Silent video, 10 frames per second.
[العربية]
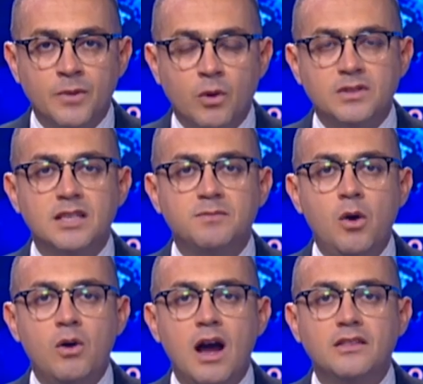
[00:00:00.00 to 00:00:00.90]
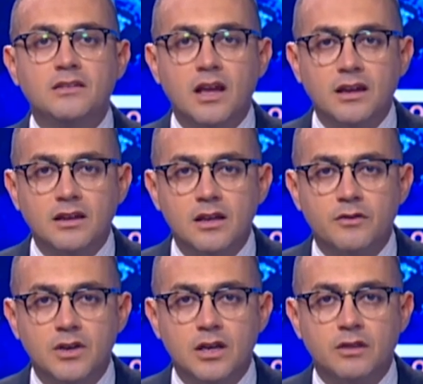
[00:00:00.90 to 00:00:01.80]
وسيسمح هذا التقرير
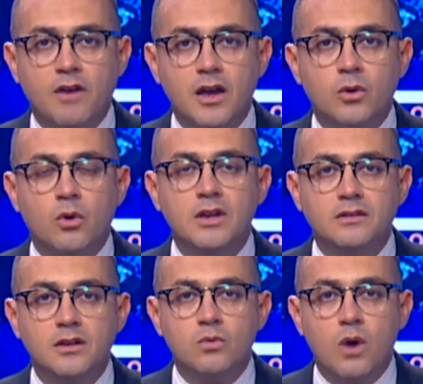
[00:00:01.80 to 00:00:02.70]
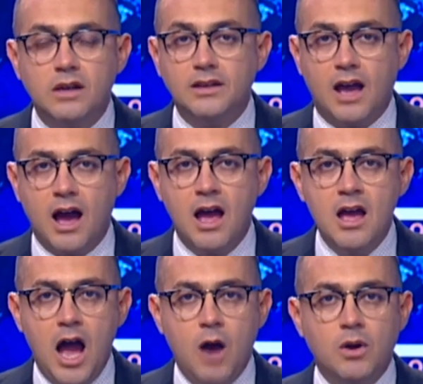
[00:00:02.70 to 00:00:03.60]
في إضفاء رؤية واضحة
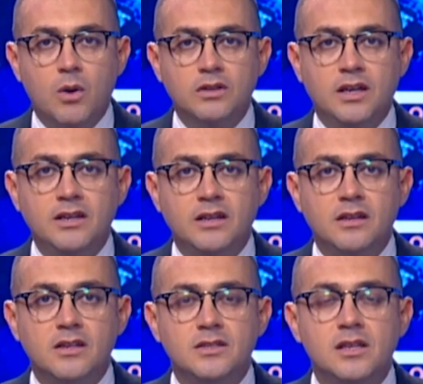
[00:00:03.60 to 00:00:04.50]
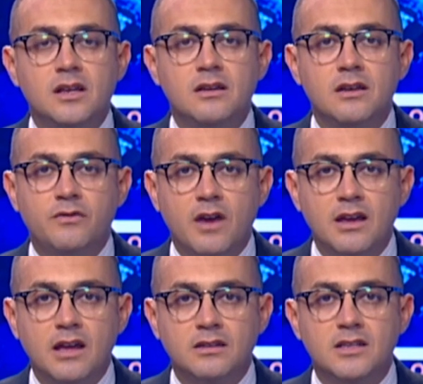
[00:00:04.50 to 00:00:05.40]
حول وضعية تسيير
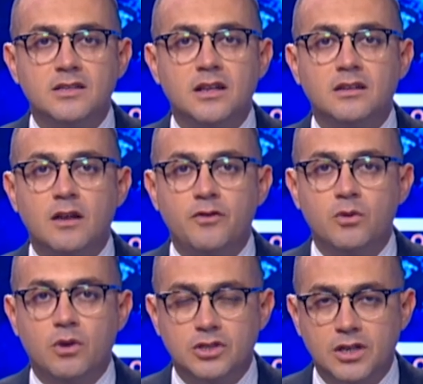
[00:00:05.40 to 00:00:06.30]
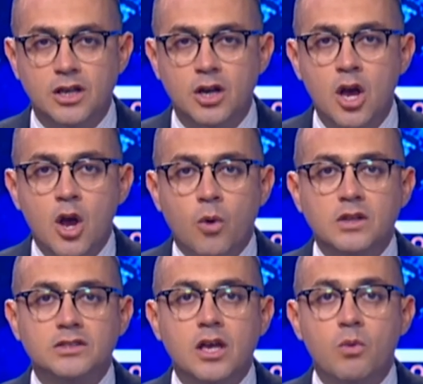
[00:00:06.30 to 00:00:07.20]
النفايات لسنة 2020
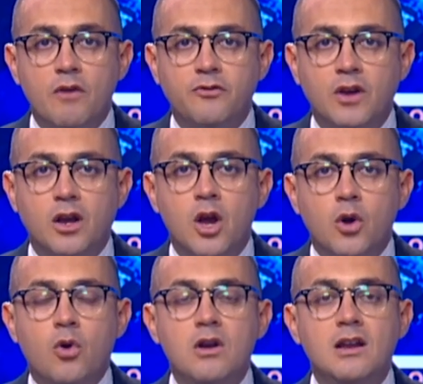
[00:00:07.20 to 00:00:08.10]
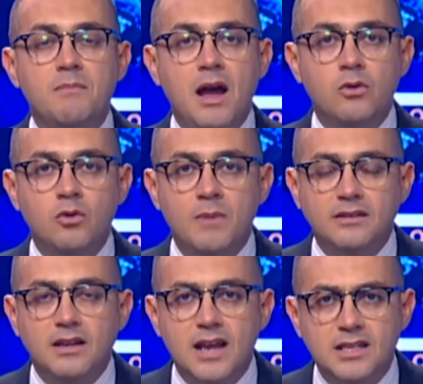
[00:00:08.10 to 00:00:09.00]
وسيوفر كل
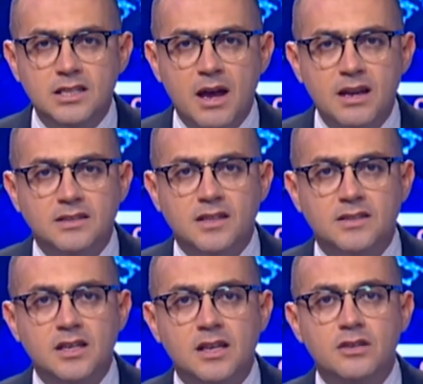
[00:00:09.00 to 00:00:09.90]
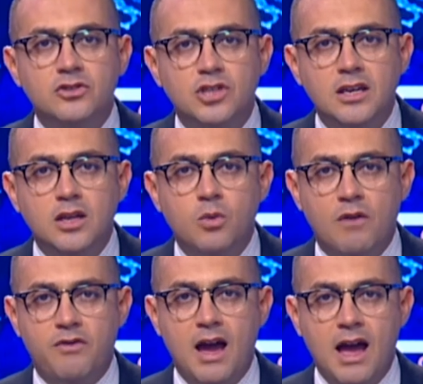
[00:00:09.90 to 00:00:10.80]
المعلومات اللازمة لتسيير جيد
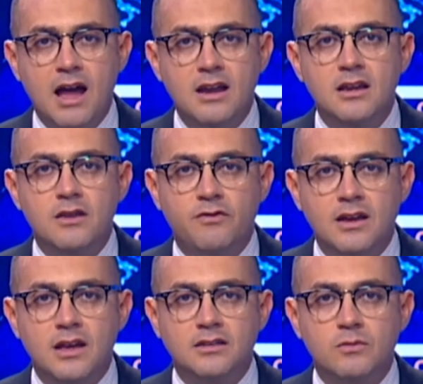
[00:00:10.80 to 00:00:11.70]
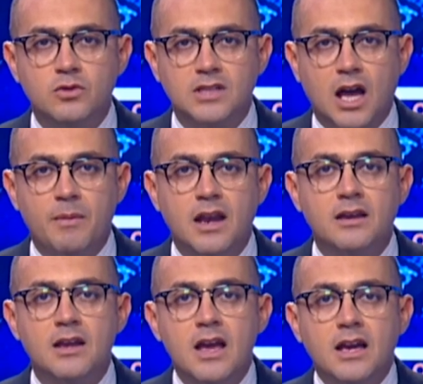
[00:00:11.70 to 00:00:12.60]
وفعال للنفايات
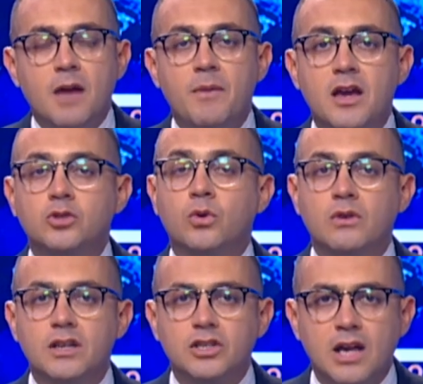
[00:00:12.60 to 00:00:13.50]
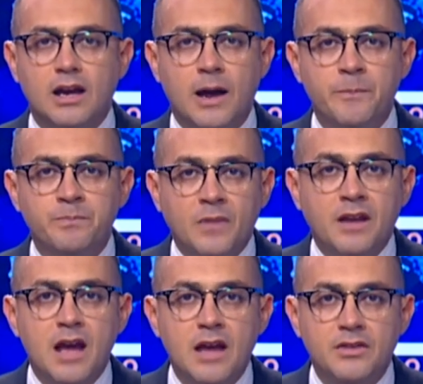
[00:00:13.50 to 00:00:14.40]
مستقبلا كما يجدر الإشارة
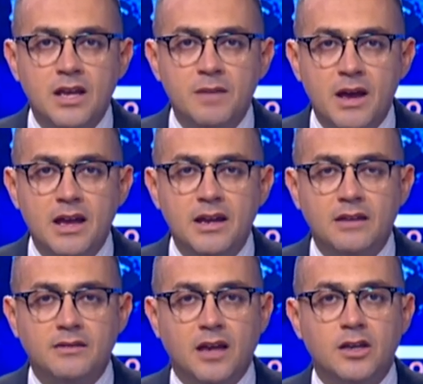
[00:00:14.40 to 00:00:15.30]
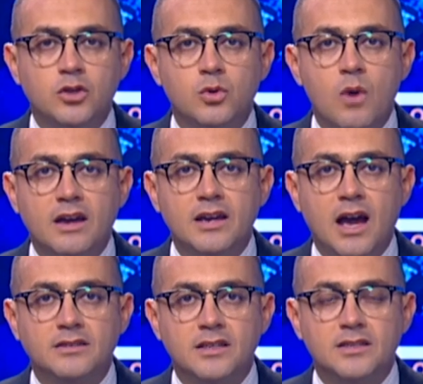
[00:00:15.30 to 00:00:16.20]
أن هذه البيانات تعكس
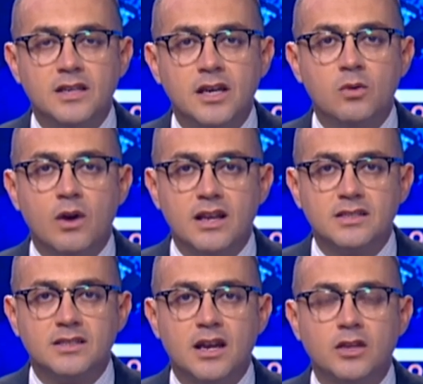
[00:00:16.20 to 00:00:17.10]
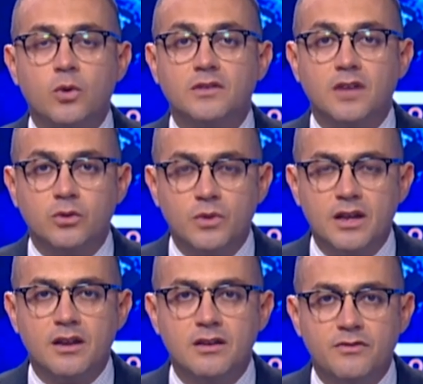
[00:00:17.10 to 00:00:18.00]
واقع تسيير ورسكلة
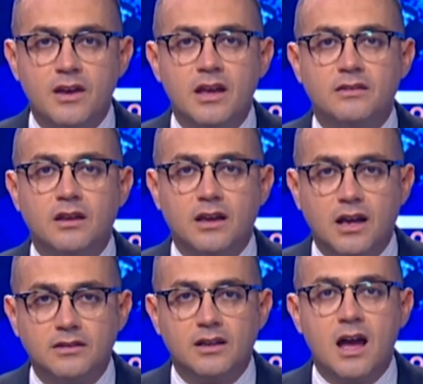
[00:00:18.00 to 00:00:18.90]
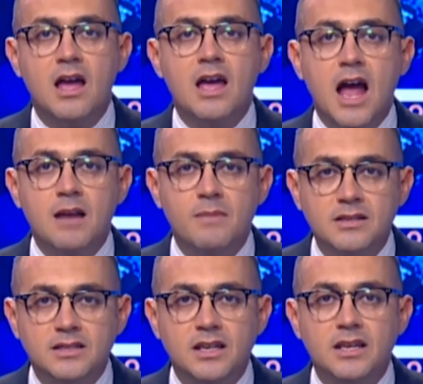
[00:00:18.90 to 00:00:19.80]
وتدوير النفايات الخطرة
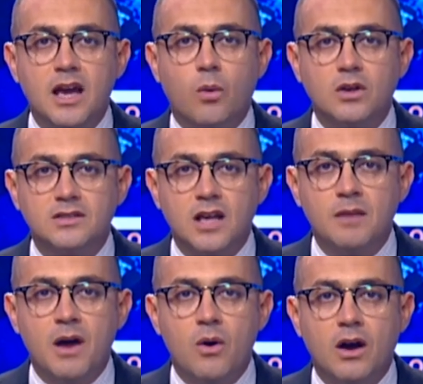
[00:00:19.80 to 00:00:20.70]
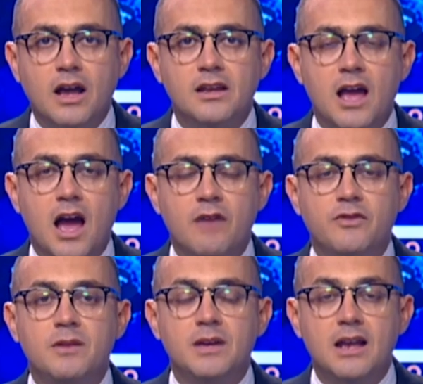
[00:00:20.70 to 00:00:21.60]
المنزلية والصلبة وغيرها
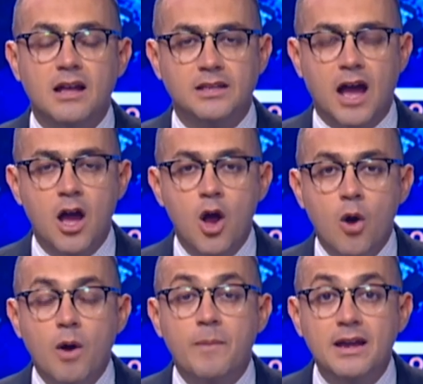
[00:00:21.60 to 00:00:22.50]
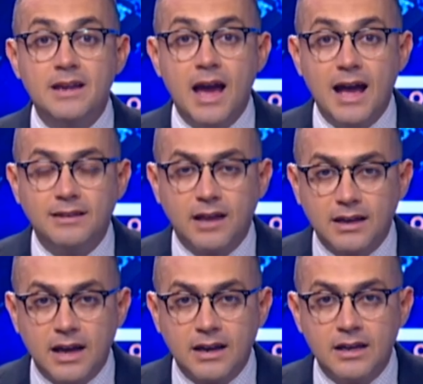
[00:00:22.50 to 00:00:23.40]
في بلادنا وبين
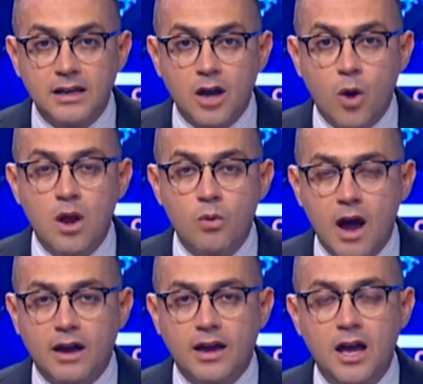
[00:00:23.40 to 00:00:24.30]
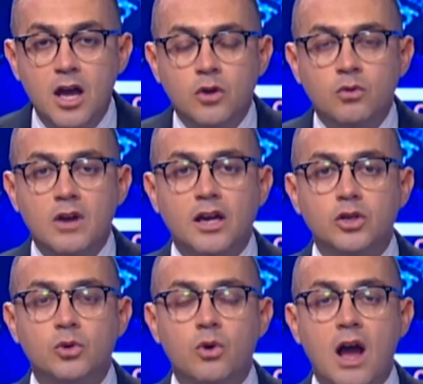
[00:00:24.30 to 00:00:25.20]
التقارير والواقع
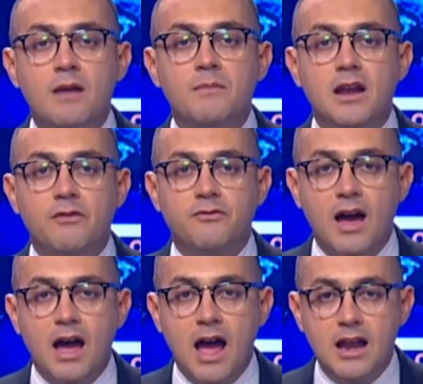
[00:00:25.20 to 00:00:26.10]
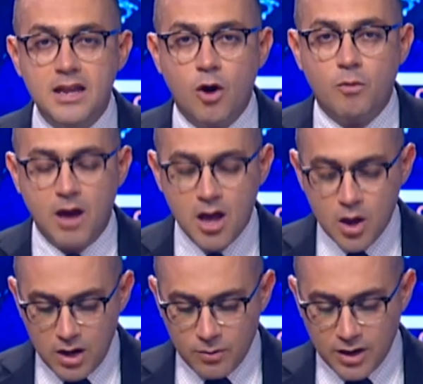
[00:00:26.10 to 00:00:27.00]
نناقش الملف اليوم
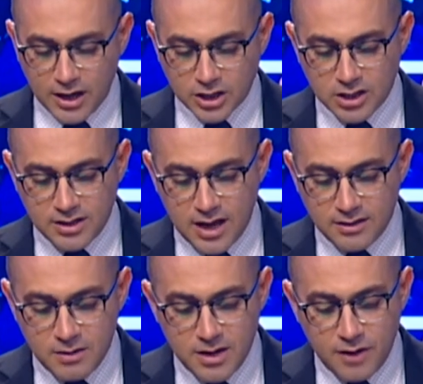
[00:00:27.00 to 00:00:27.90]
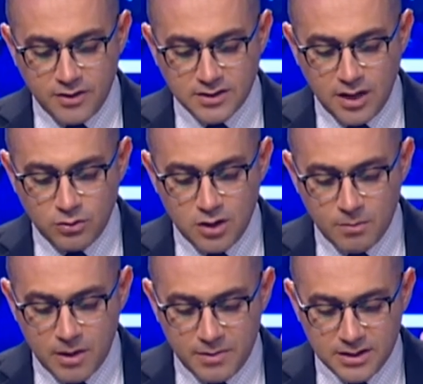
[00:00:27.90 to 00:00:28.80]
ولمناقشة هذا الملف نسعد
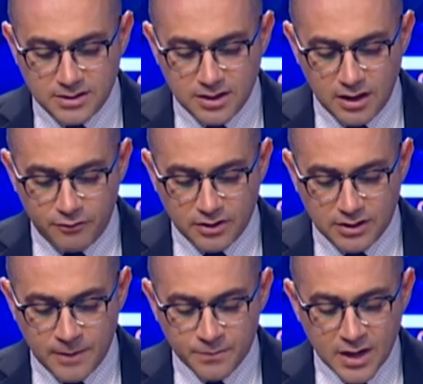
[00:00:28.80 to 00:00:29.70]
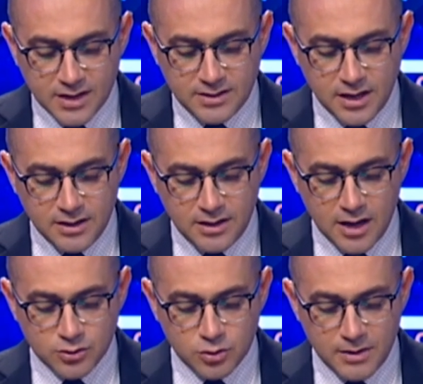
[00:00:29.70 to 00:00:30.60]
اليوم باستضافة
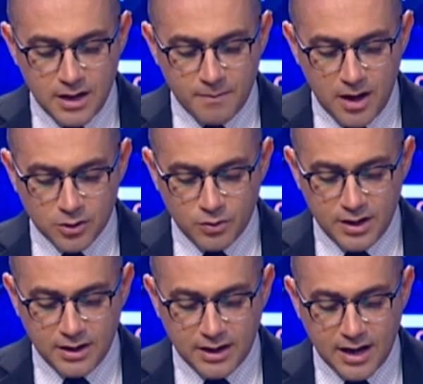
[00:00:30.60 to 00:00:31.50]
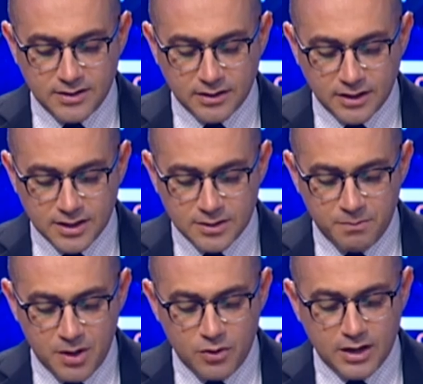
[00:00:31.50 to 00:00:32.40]
السيدة سمية ماضوي رئيسة قسم
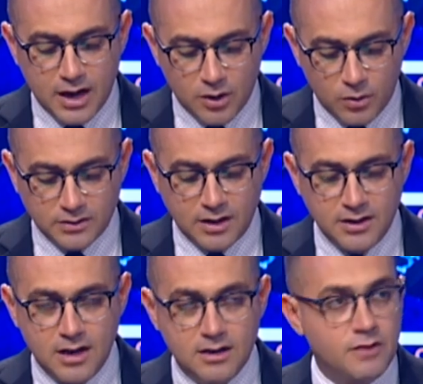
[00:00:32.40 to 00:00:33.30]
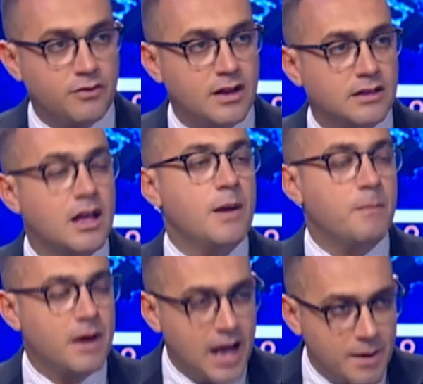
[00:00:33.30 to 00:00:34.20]
بالوكالة الوطنية للنفايات
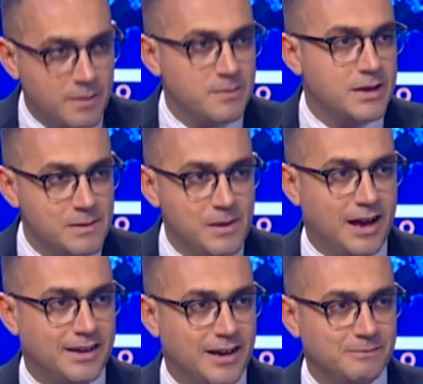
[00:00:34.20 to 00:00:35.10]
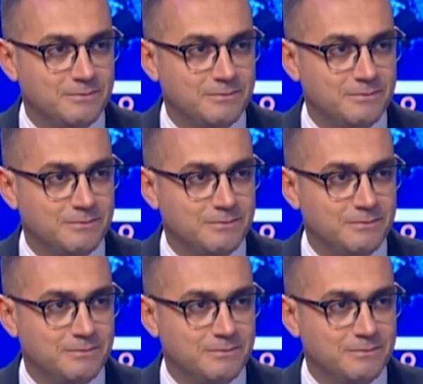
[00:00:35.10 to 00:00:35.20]
مرحبا بك معنا